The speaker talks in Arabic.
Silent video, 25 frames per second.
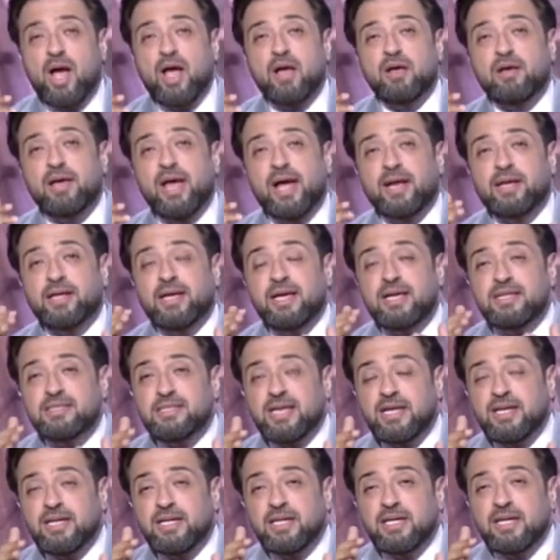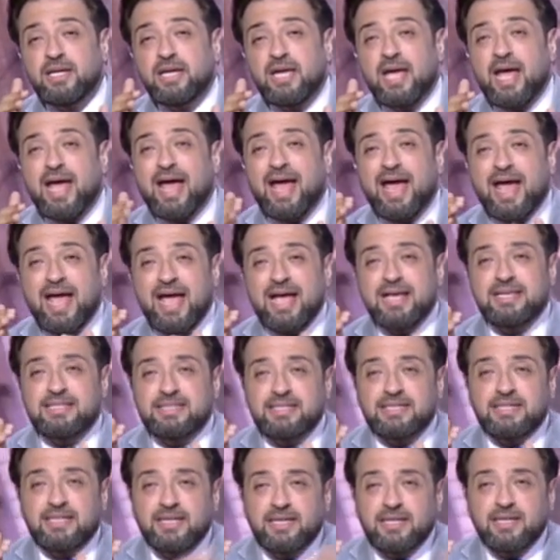يعني اذا
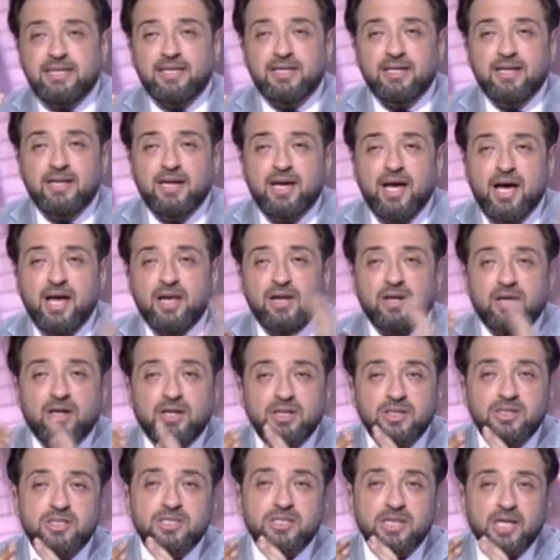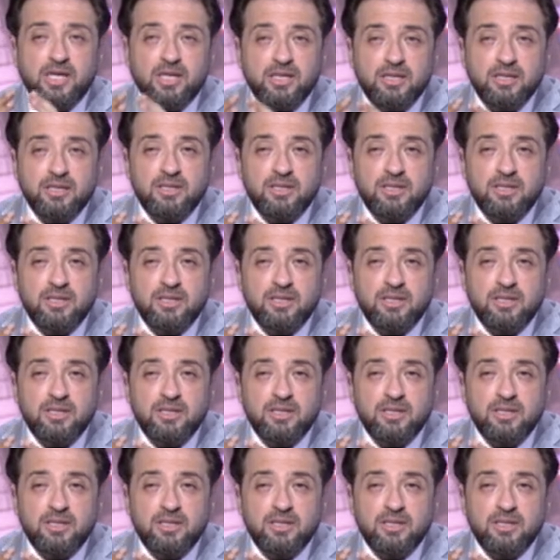هذه القصه